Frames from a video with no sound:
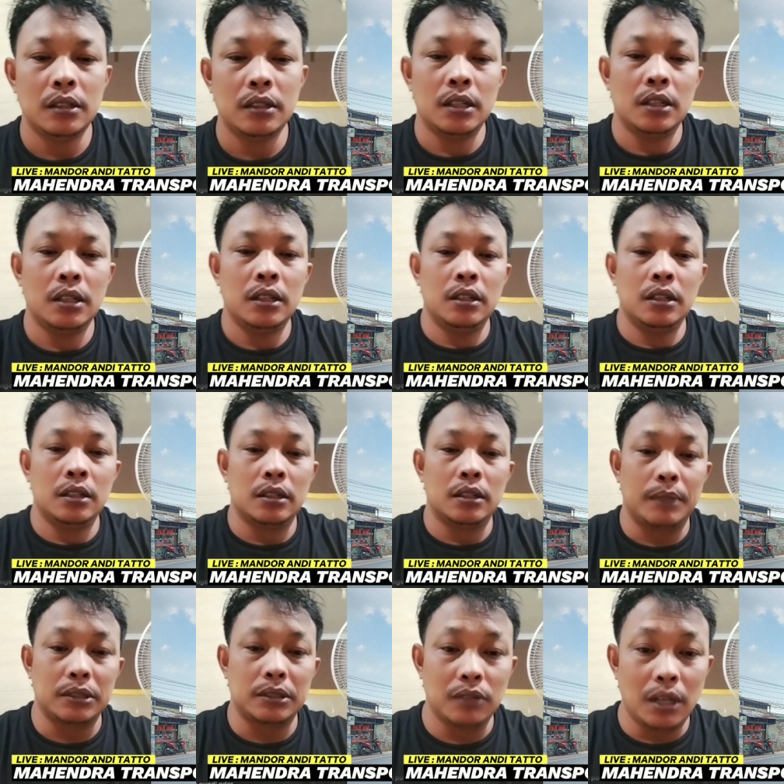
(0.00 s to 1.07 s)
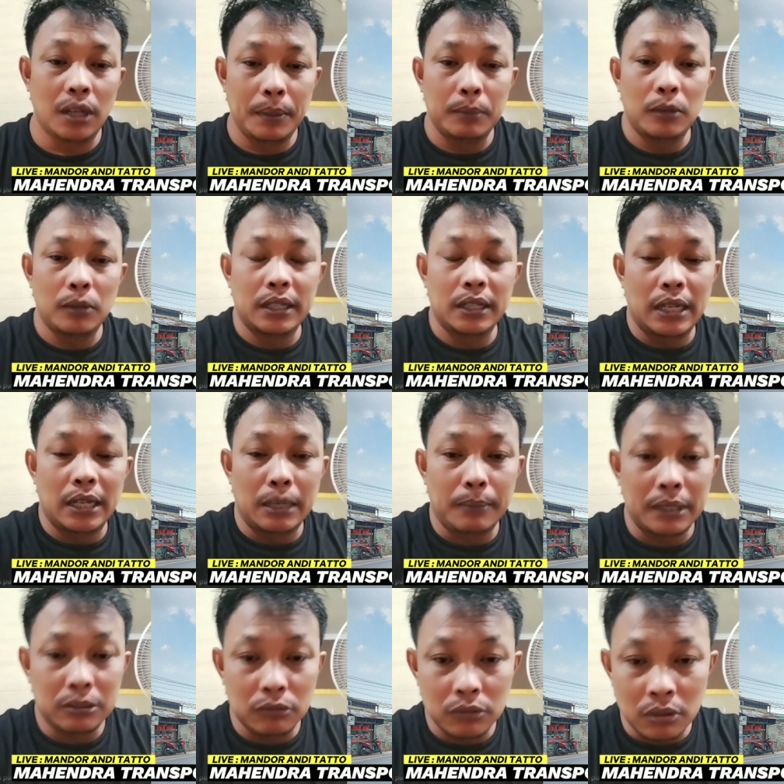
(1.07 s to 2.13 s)
Mas Kunto kapan mulai ngelen? Mas Kunto sudah
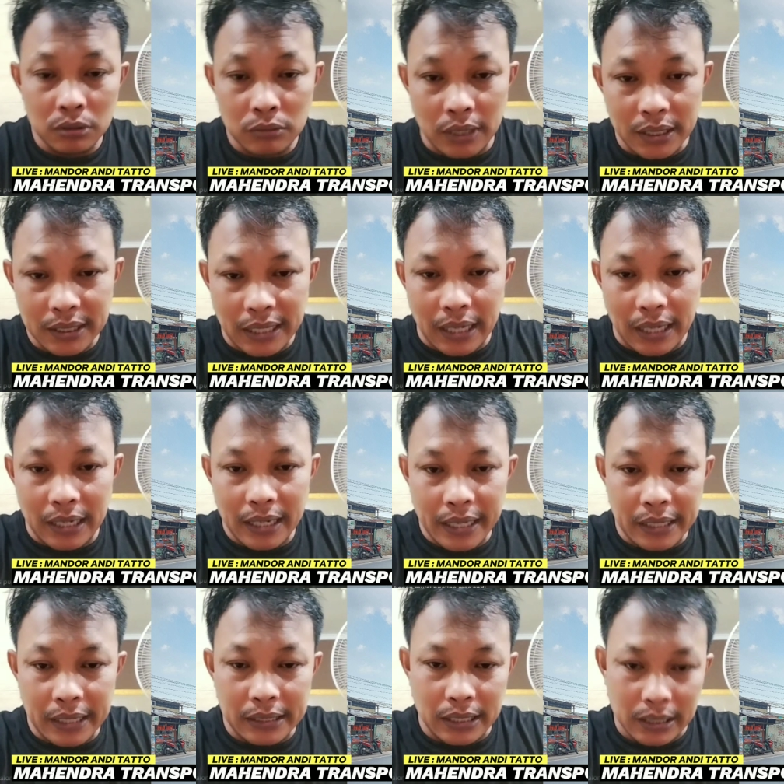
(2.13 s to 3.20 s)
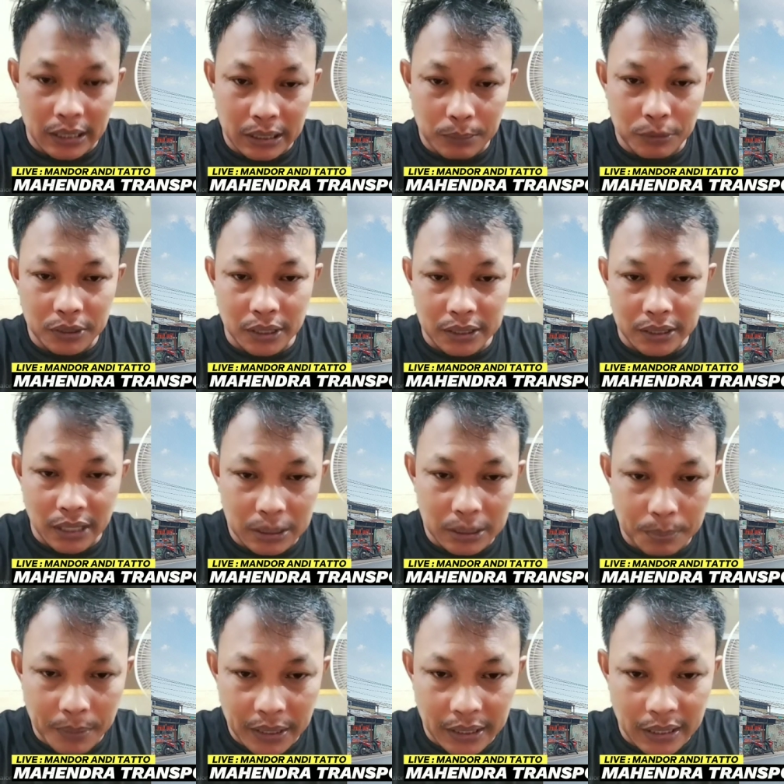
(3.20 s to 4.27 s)
tidak ngelen, katanya mau jadi aspri.
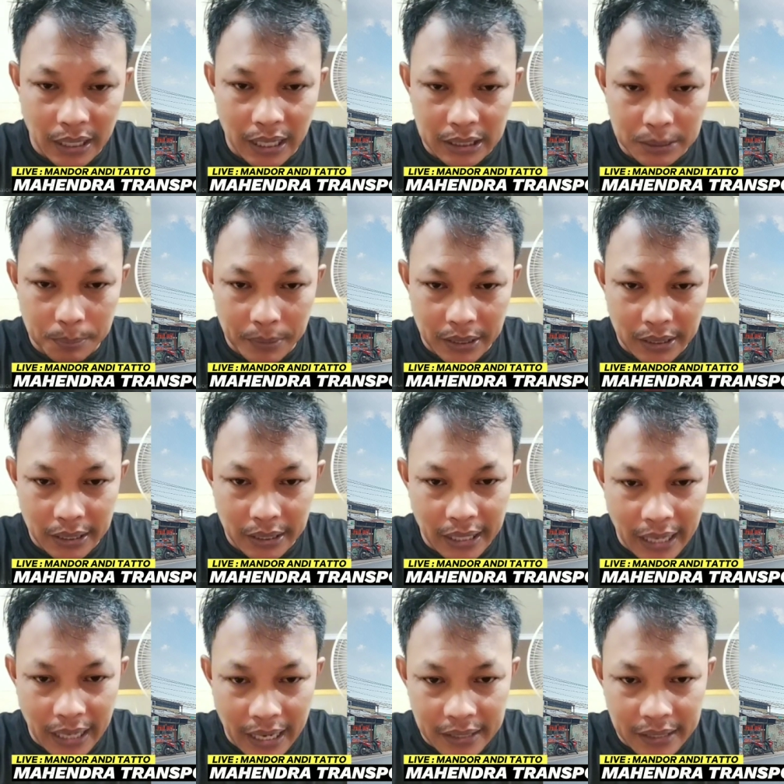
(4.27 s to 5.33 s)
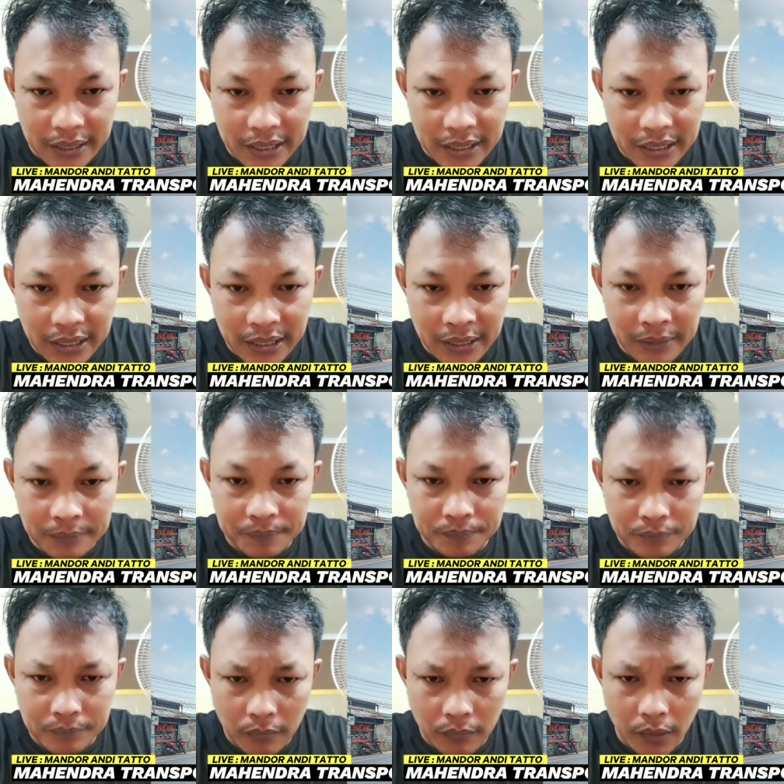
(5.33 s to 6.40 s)
Aspri ne Andi apa
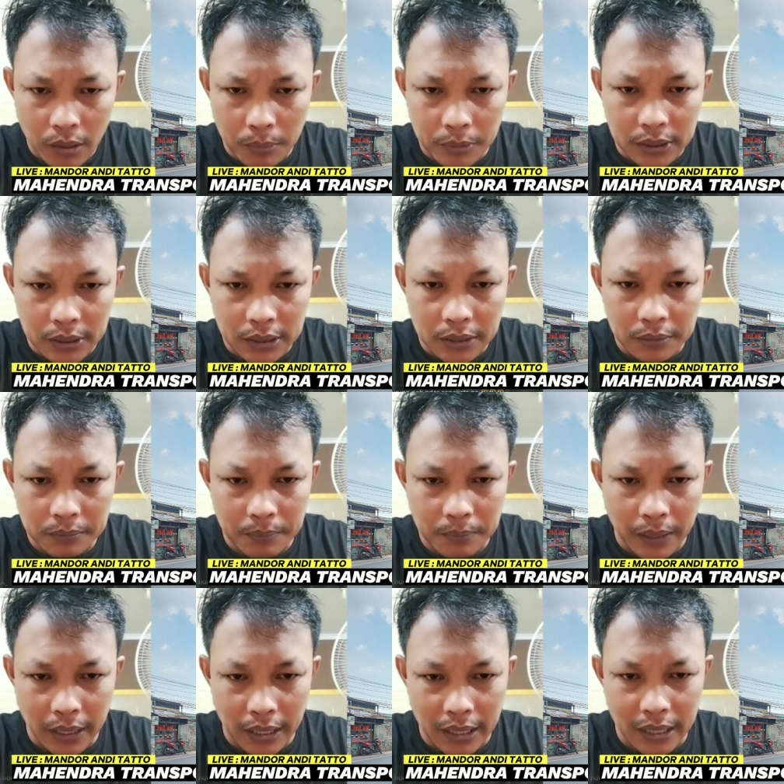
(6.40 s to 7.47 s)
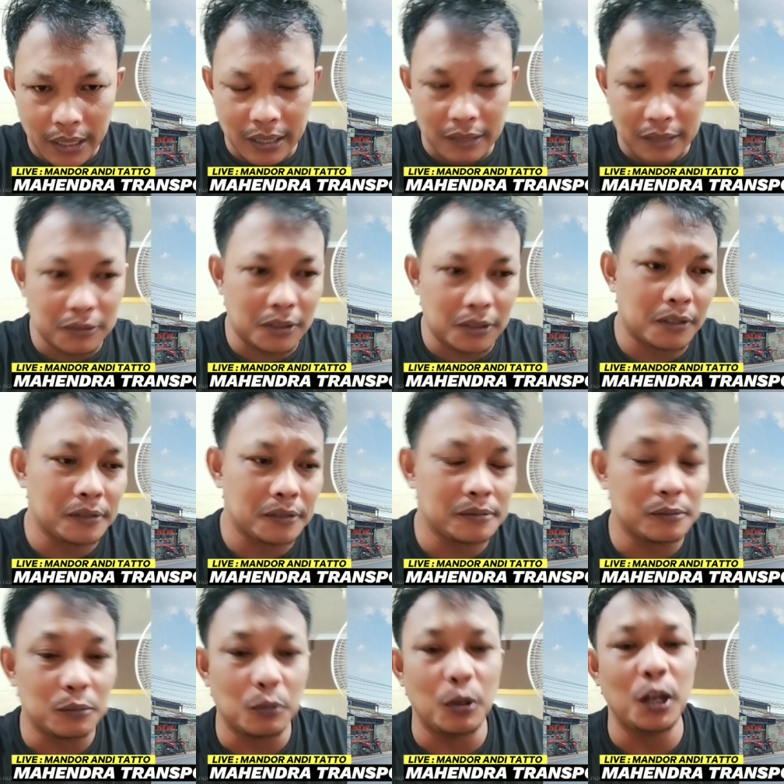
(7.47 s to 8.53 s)
ki? Bayaran ra Kunto?
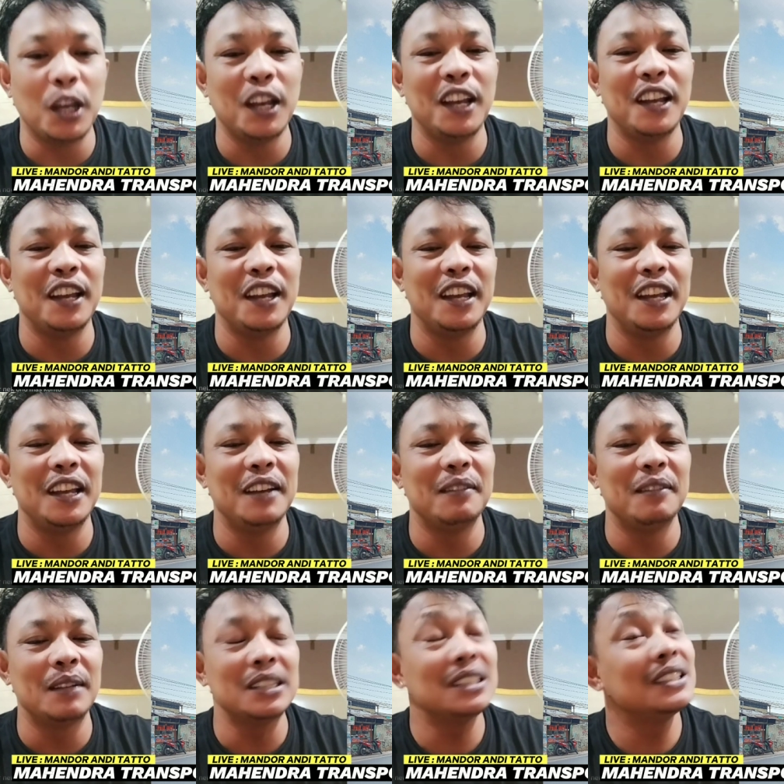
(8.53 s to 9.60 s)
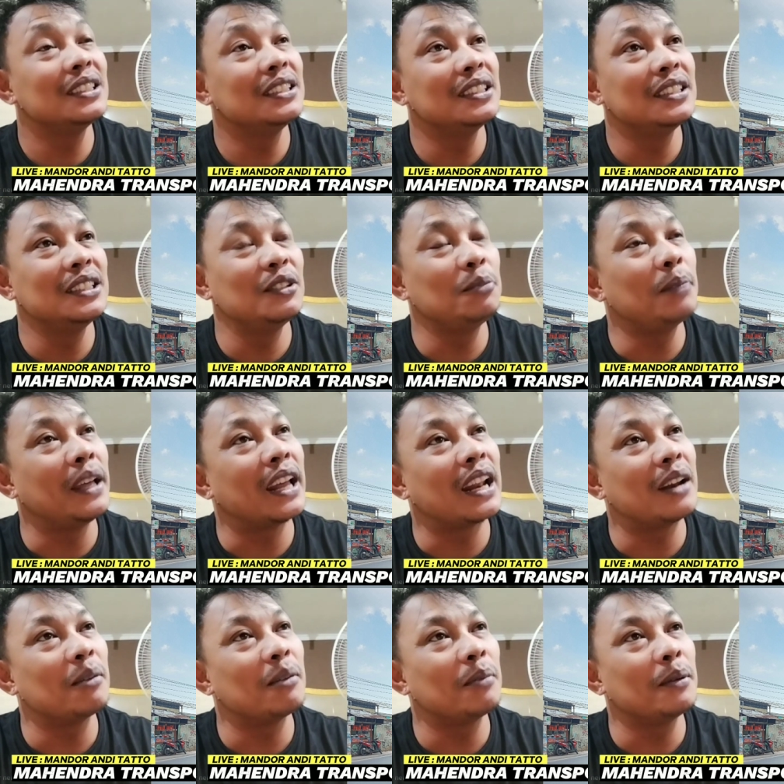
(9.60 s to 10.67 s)
Weh, Mas, nyun bayaran apa, Mas?
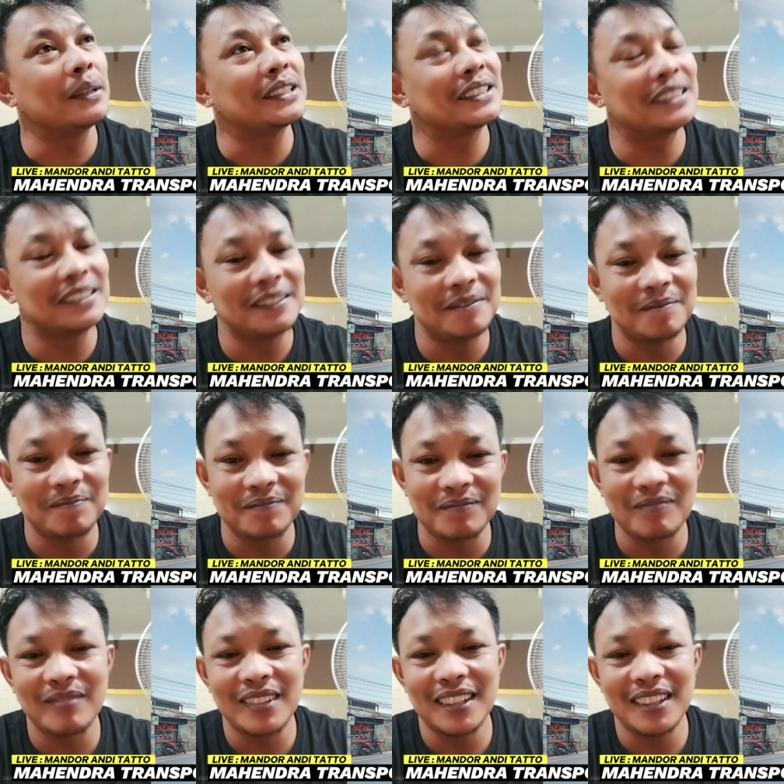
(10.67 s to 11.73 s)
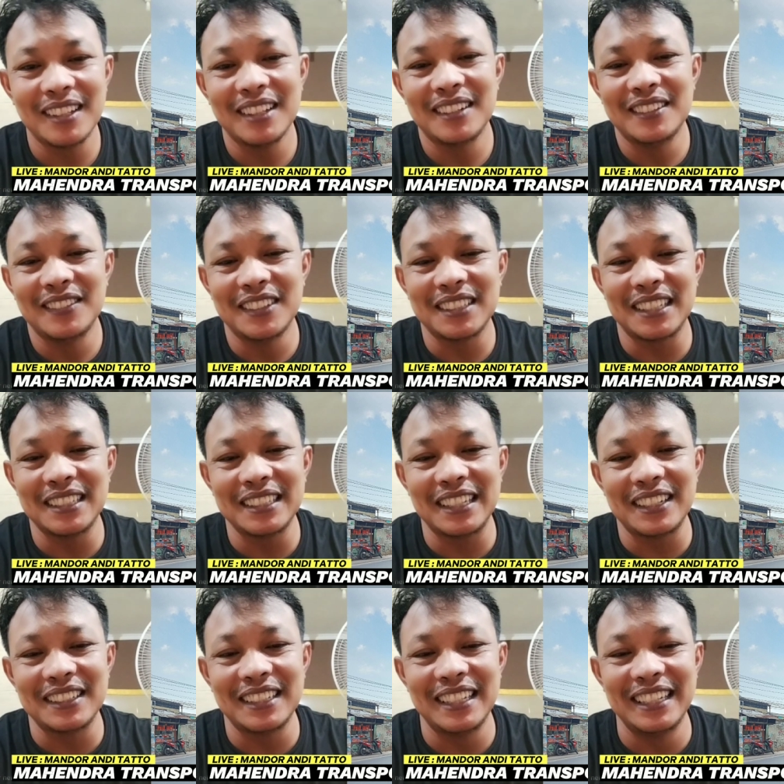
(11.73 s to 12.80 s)
Mas Andi sama general
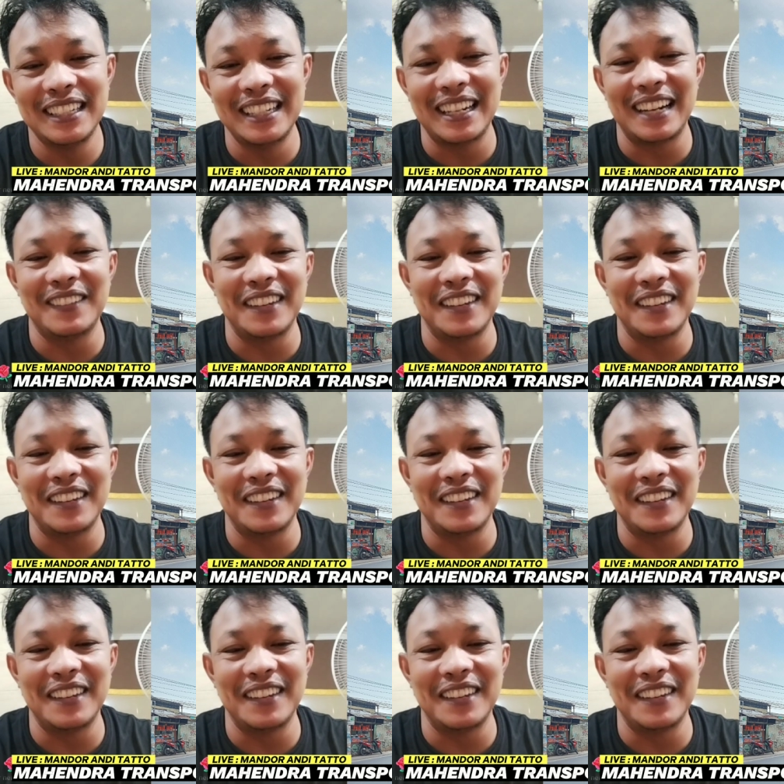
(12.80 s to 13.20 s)
manager.